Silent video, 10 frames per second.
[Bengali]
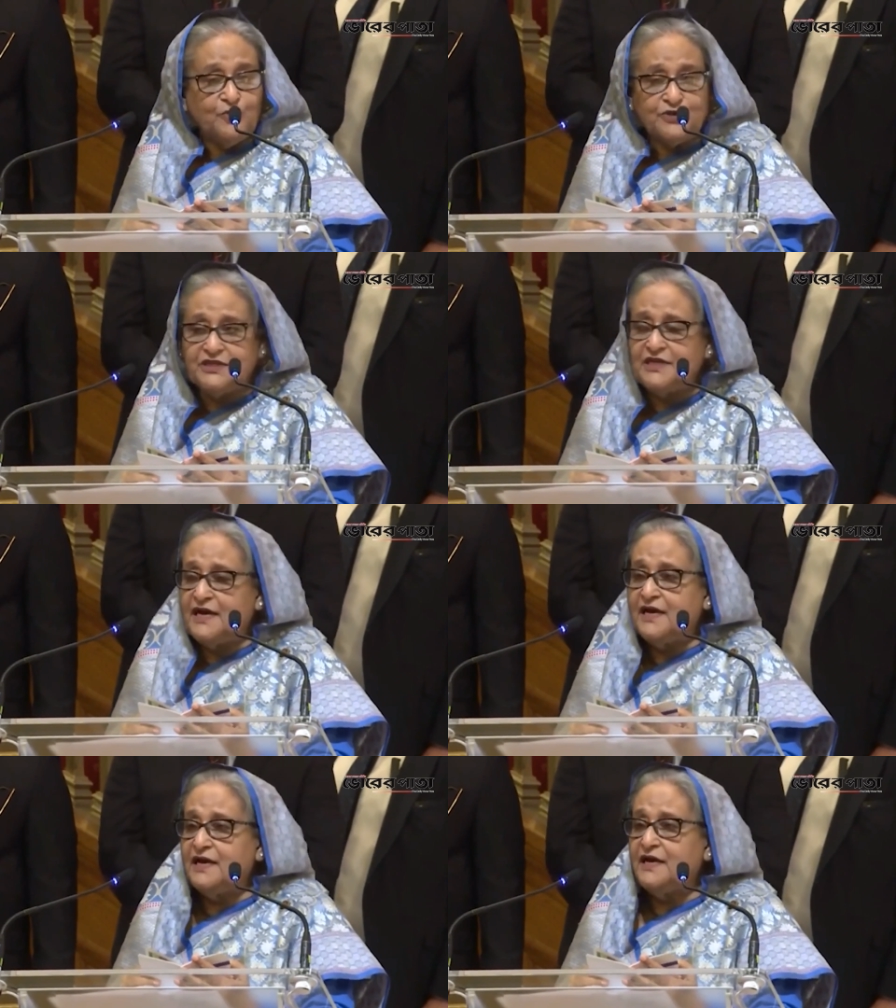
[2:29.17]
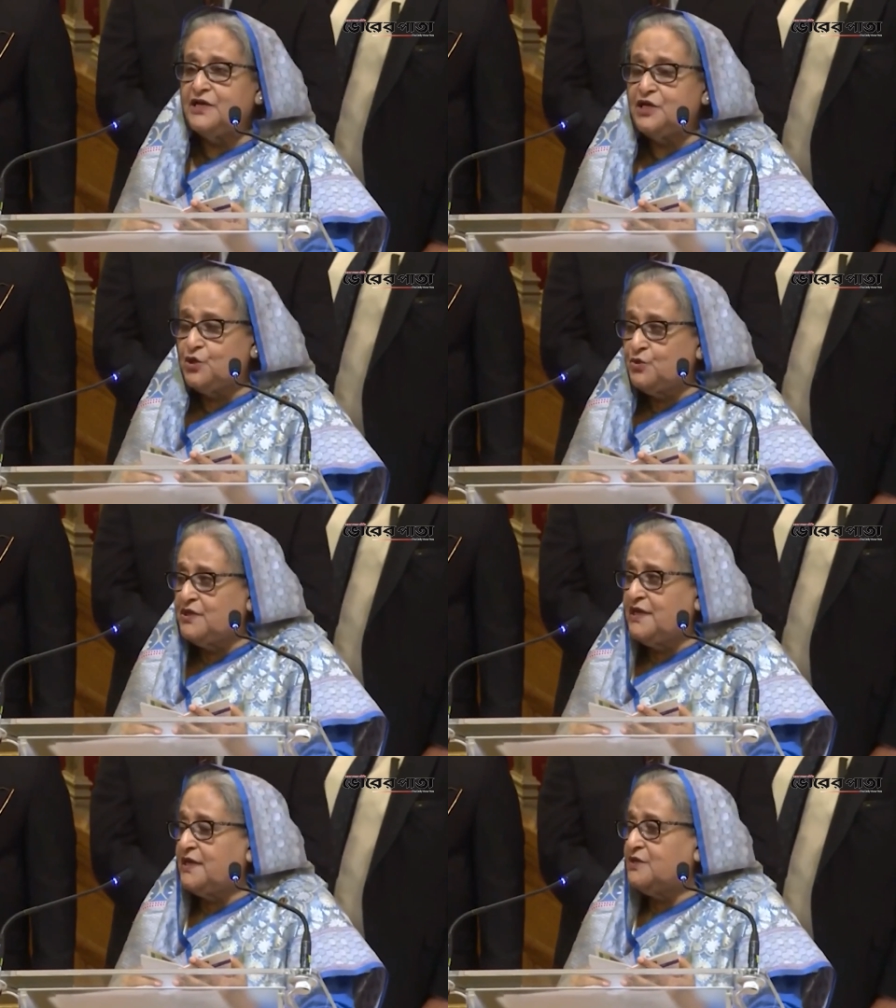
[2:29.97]
উপজেলা
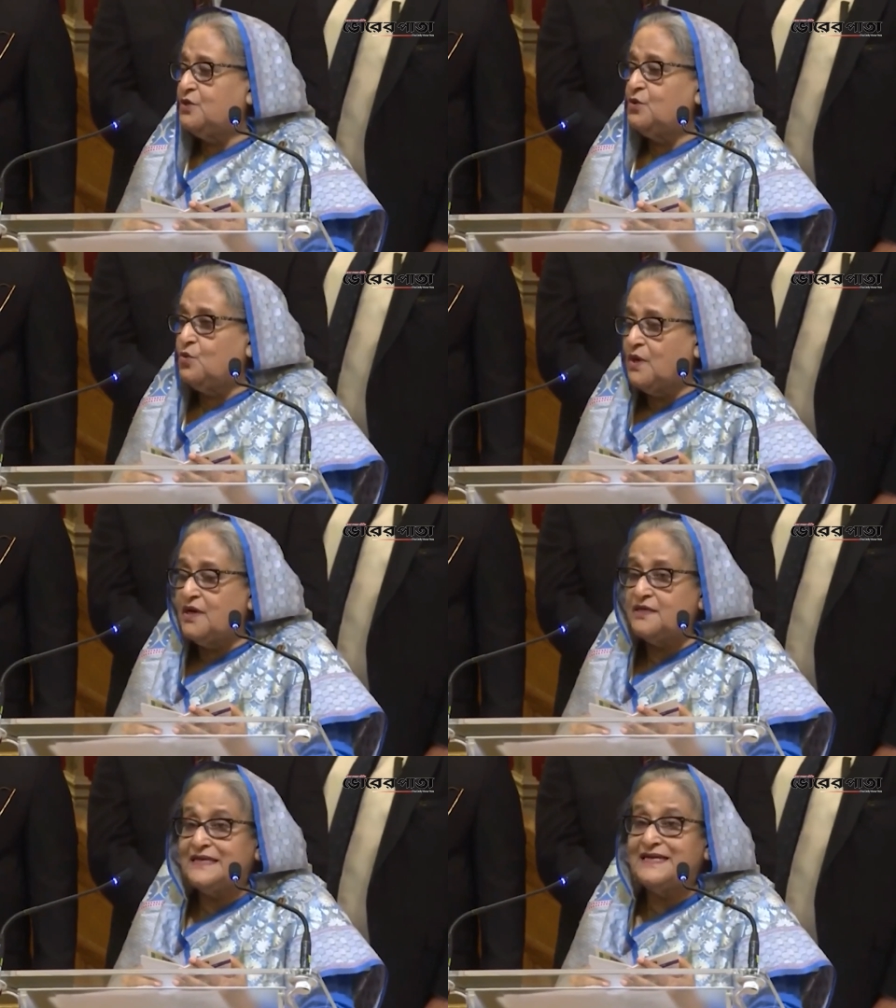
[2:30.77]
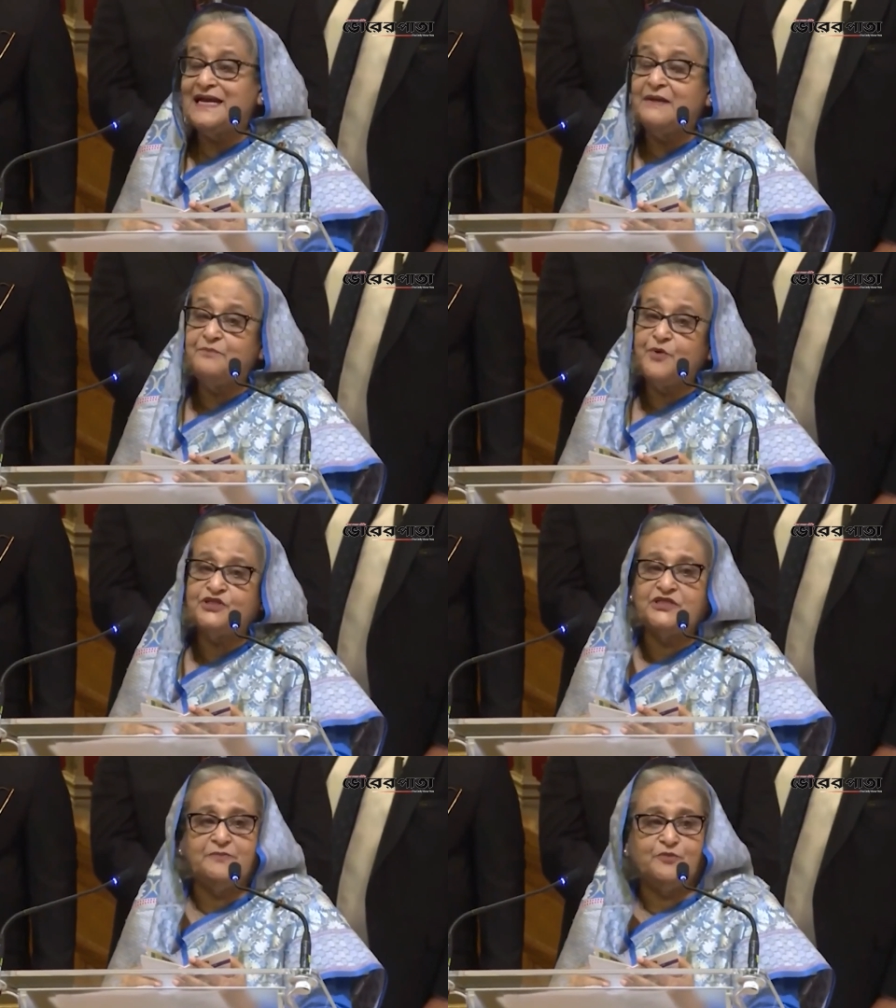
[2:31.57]
ইউনিয়ন ওয়ার্ড গ্রাম
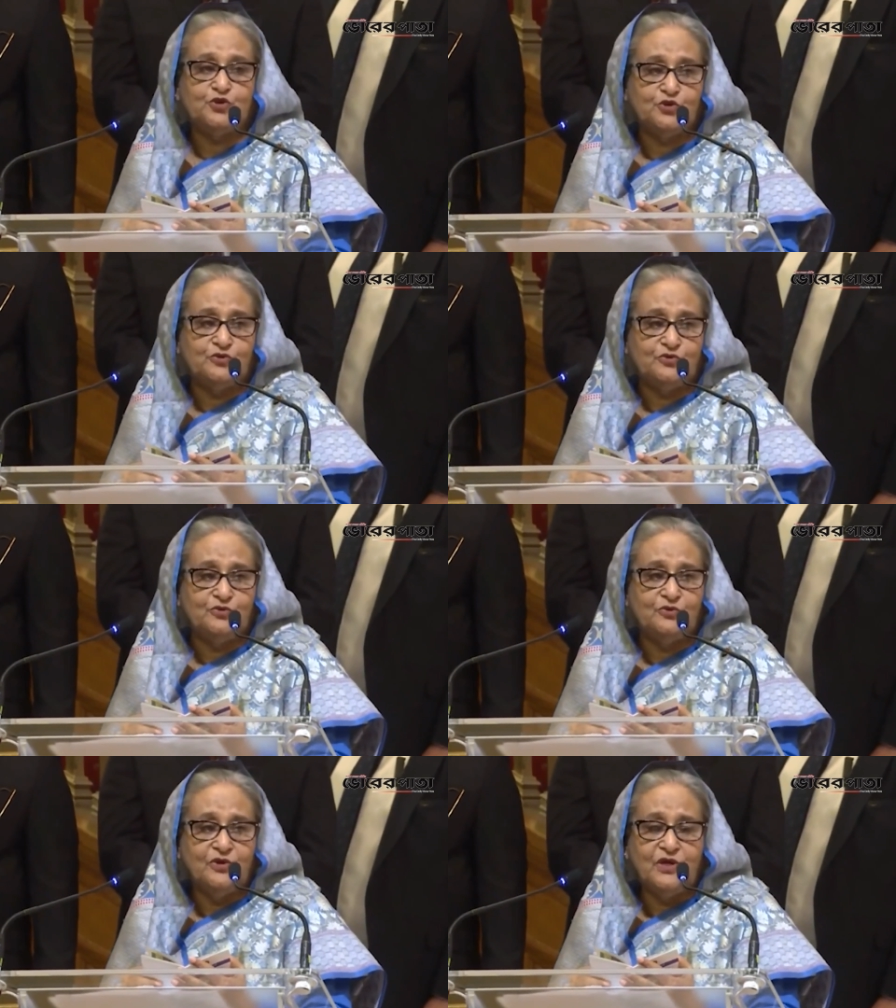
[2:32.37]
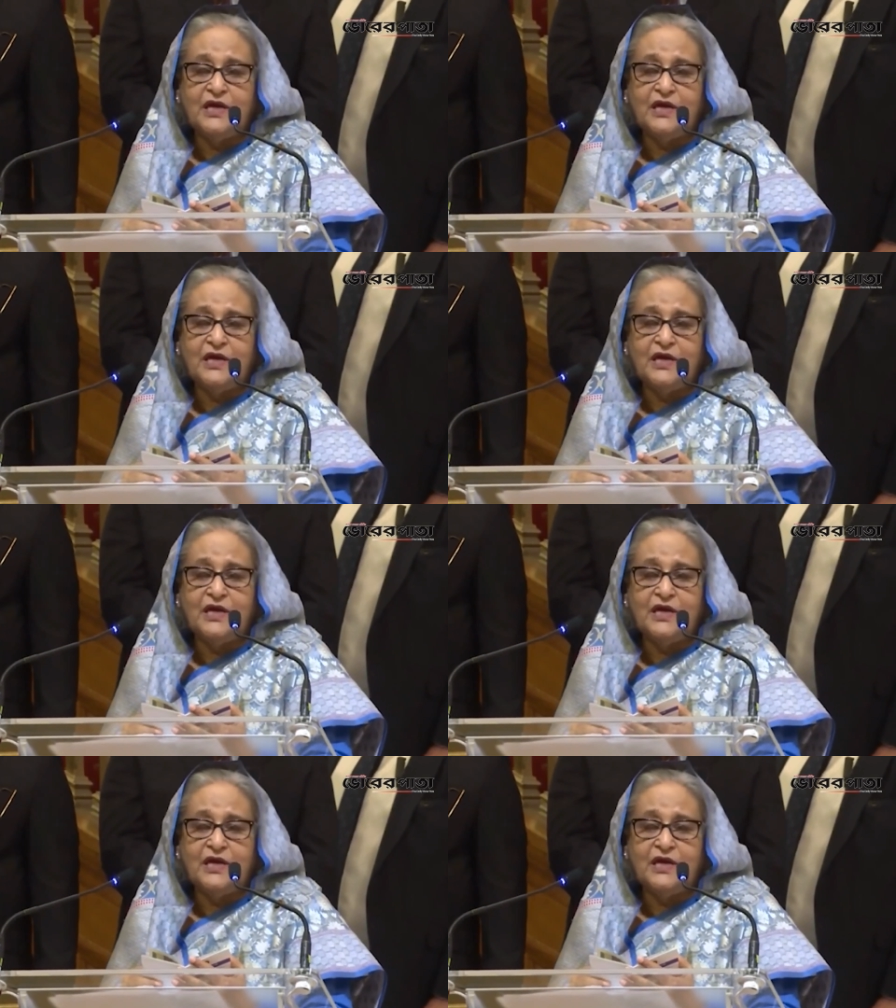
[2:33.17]
পর্যায় পর্যন্ত